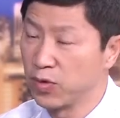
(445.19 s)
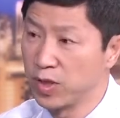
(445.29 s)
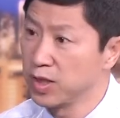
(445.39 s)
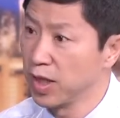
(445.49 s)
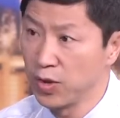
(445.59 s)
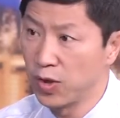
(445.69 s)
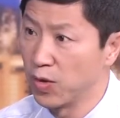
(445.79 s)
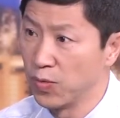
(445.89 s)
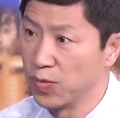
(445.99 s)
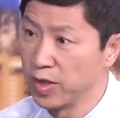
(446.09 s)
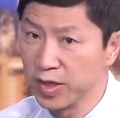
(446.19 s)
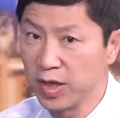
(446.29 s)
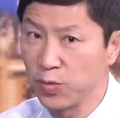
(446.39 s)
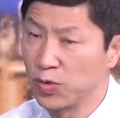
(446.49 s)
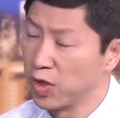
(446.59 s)
多零点六二五，零
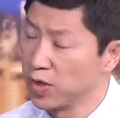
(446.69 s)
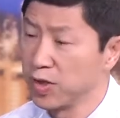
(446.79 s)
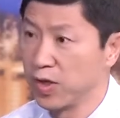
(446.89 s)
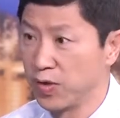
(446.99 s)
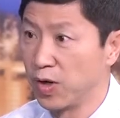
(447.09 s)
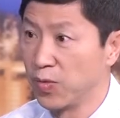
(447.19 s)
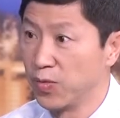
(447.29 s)
点五到零点六二五，